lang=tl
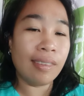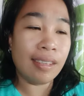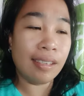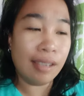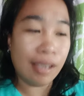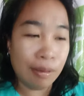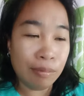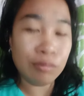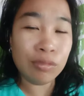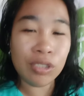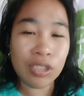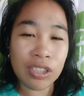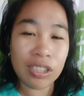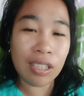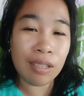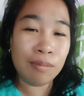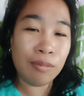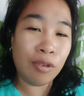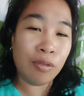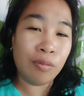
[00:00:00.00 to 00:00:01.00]
Yan mo na siya
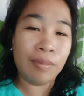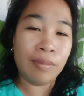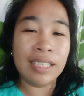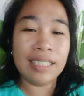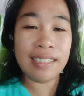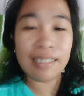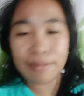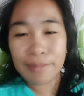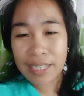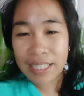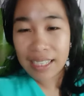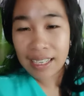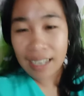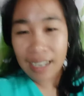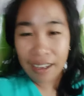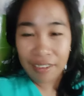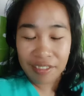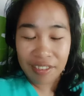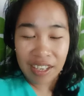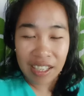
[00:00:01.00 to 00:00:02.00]
nga moments naman sa life